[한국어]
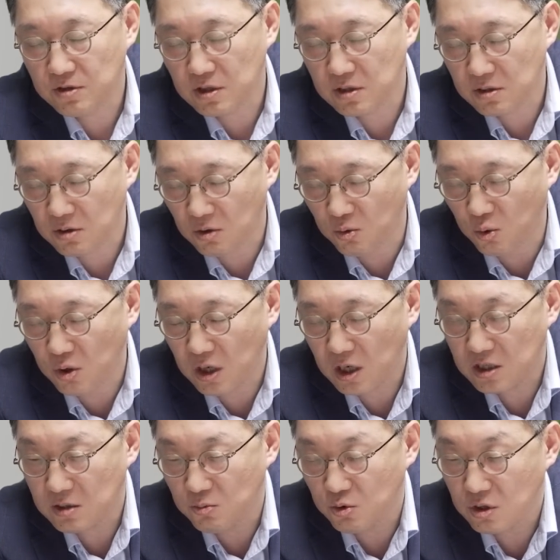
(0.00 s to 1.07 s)
이제 더
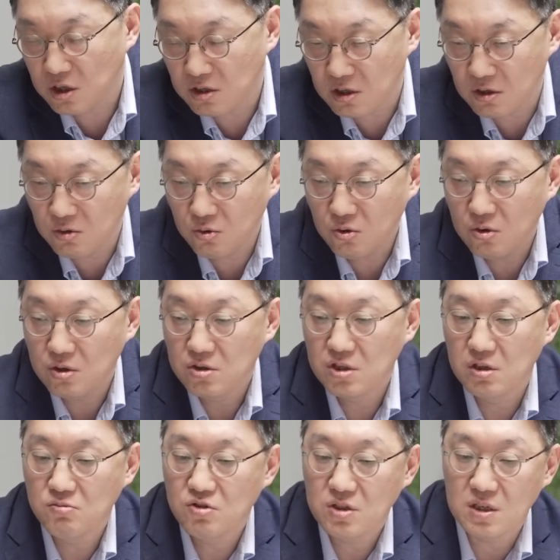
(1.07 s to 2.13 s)
올라가지 못하더라도
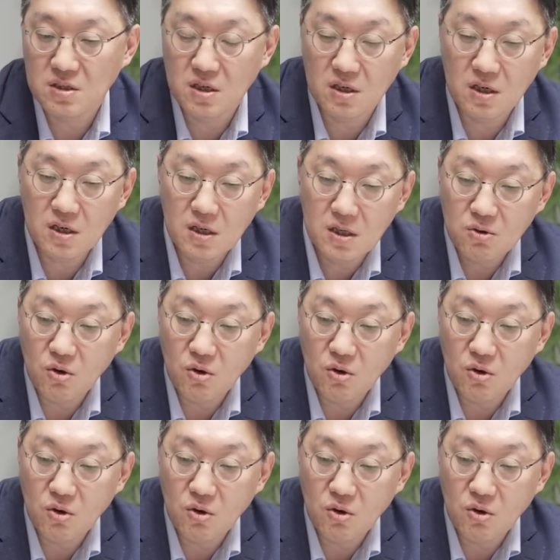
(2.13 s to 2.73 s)
질문 자체가